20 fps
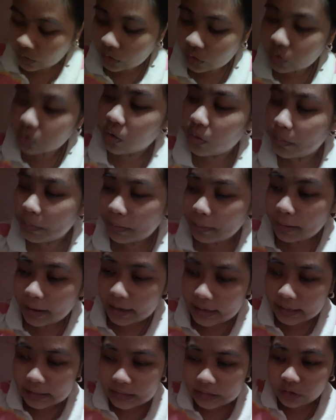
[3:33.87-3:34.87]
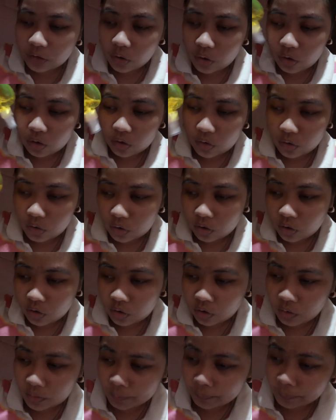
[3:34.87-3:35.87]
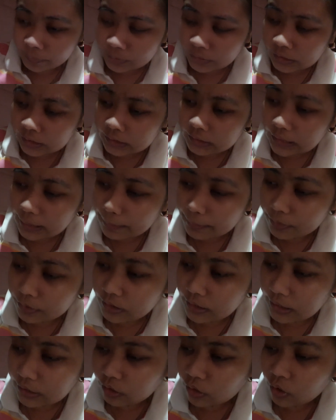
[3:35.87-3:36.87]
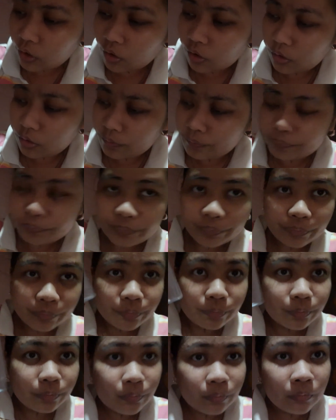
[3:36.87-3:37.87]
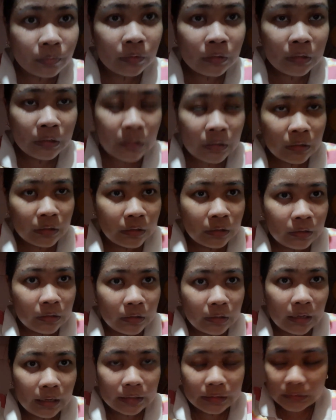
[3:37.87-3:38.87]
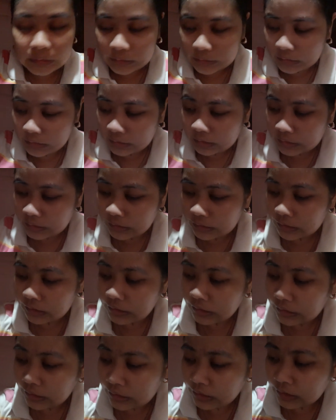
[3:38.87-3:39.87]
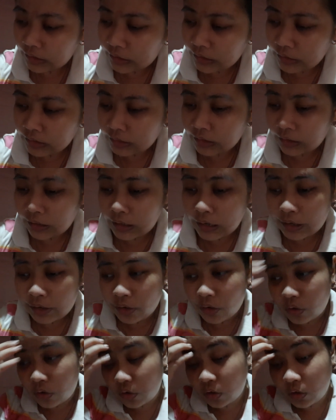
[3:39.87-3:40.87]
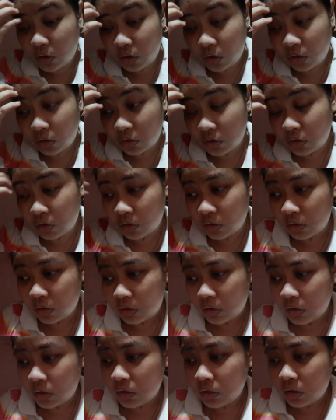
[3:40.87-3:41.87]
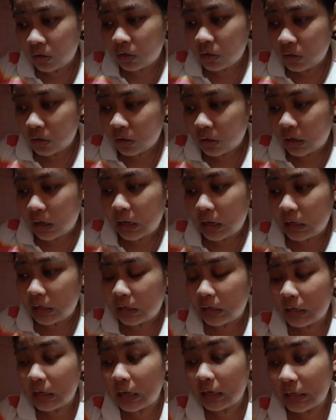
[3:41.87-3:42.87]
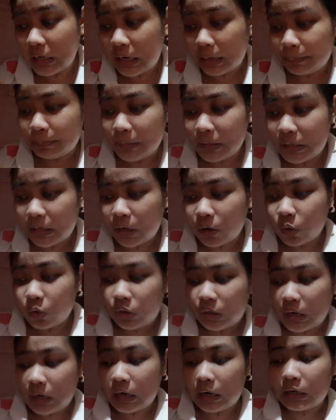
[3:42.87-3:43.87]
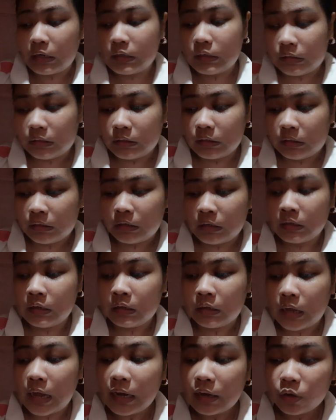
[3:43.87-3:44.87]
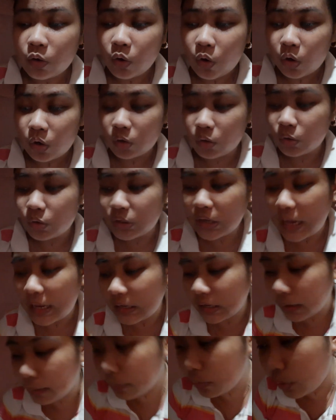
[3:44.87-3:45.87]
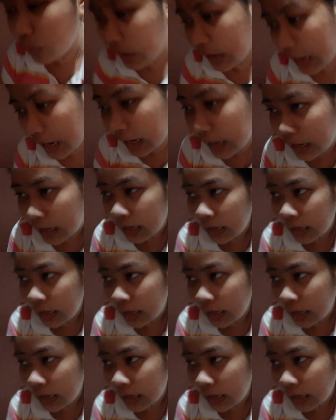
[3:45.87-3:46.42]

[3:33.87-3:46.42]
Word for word: So, may mada nito ako. Tapos, ito. Yan. Nag-ano ko. Uh, ah, naghagilap din ako ng alcohol ko saan ang mura.